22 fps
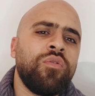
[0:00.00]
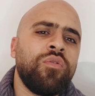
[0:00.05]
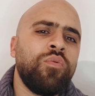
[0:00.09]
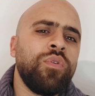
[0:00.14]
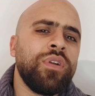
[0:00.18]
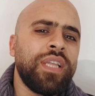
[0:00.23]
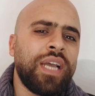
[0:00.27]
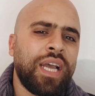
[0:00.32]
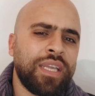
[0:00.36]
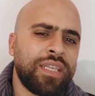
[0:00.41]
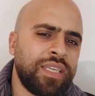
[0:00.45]

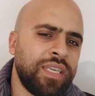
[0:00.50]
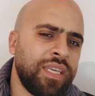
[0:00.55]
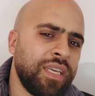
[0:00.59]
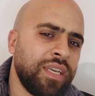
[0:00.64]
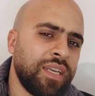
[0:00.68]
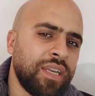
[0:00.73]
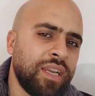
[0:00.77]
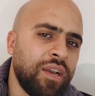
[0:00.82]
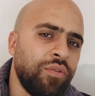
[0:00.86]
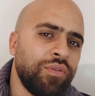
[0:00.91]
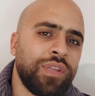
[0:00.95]

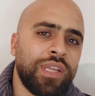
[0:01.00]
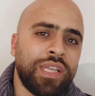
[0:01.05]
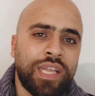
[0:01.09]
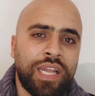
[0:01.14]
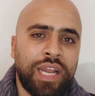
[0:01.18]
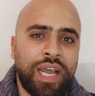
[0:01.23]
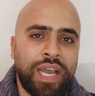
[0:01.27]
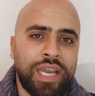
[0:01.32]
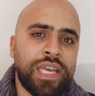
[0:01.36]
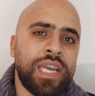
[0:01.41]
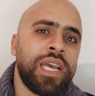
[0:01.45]
وتحسين جودة
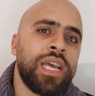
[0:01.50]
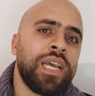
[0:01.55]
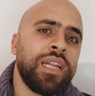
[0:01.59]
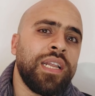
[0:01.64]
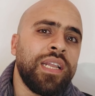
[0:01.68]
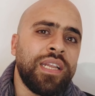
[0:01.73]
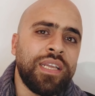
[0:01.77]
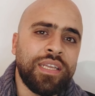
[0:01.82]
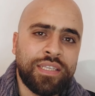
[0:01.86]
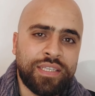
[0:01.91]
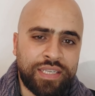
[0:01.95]
الحياة
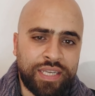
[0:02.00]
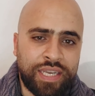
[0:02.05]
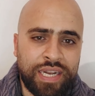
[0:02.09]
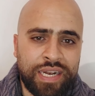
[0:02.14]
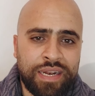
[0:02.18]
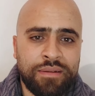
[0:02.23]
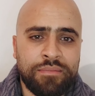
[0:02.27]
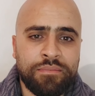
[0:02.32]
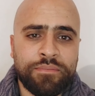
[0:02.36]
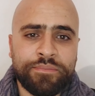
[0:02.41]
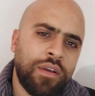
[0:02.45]
للإنسان
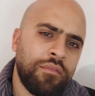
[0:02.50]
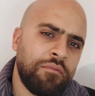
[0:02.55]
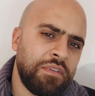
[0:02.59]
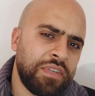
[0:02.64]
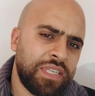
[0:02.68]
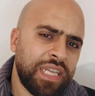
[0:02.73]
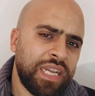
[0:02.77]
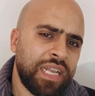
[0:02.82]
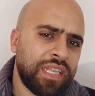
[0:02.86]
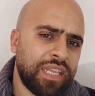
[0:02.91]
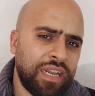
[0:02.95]
في
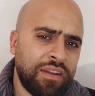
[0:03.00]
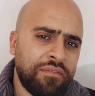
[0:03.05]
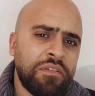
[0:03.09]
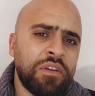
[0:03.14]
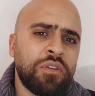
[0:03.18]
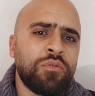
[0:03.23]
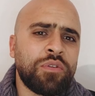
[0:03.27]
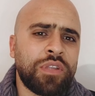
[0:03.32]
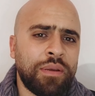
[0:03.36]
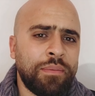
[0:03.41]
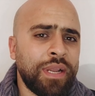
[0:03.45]
سنة
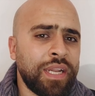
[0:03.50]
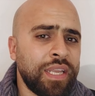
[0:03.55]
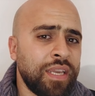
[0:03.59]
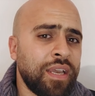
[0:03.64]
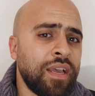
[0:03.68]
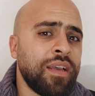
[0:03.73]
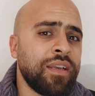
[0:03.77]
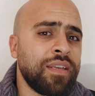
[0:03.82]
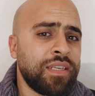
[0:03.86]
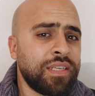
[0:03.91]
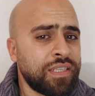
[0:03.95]

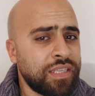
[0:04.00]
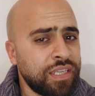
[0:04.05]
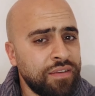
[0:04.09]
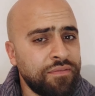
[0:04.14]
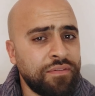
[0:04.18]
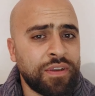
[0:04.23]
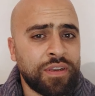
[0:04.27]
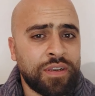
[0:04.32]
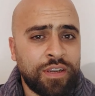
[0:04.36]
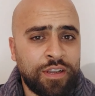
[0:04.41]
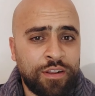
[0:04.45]
2008
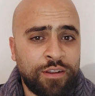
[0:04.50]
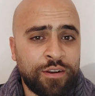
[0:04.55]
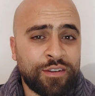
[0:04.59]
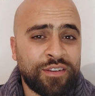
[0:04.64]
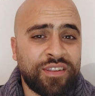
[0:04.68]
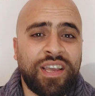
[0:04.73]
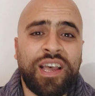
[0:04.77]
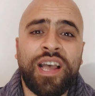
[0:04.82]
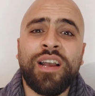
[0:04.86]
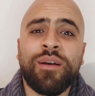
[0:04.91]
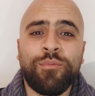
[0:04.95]
ستيفن
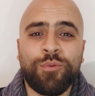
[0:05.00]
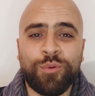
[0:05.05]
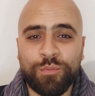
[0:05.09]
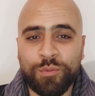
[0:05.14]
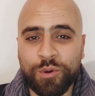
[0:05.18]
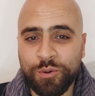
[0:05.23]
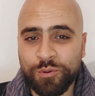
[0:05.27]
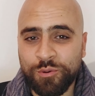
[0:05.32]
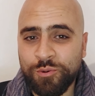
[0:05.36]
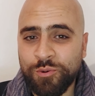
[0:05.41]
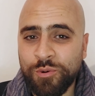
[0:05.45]
كيلرت عجبه
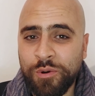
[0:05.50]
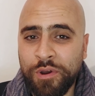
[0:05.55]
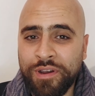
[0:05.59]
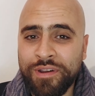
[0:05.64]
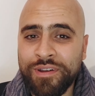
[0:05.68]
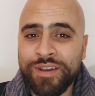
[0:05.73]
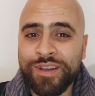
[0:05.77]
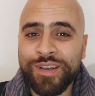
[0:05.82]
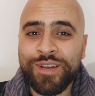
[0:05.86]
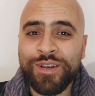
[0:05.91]
الموضوع